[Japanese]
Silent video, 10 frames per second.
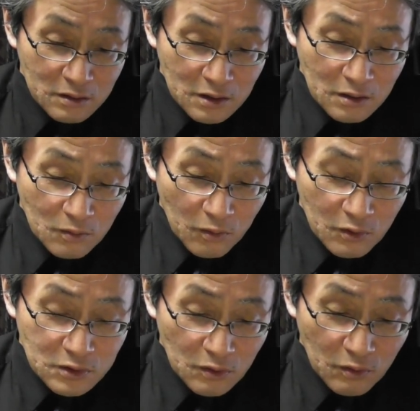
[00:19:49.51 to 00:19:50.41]
日
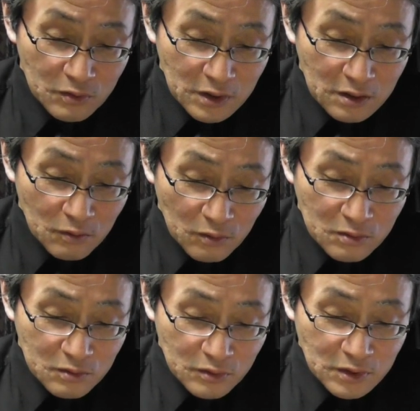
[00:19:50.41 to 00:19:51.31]
光商人、御
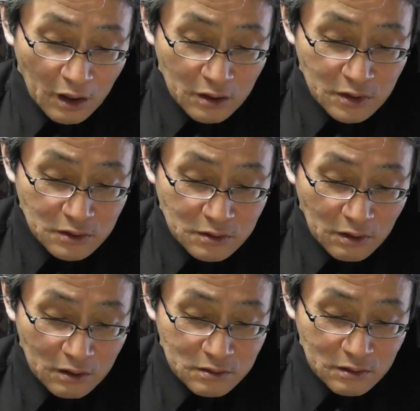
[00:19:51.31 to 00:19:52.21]
年88
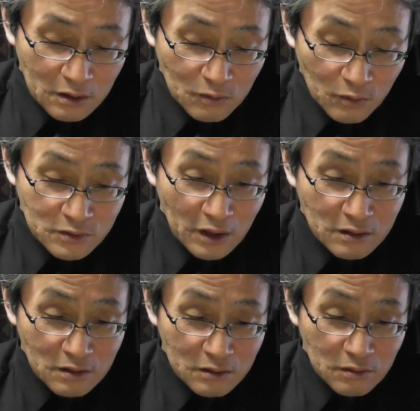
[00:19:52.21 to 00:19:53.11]
歳5000
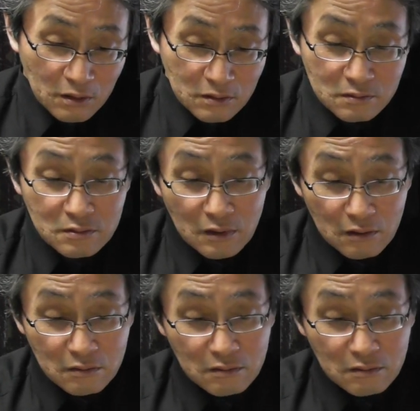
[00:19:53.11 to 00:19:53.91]
円って書いてあるんですよね。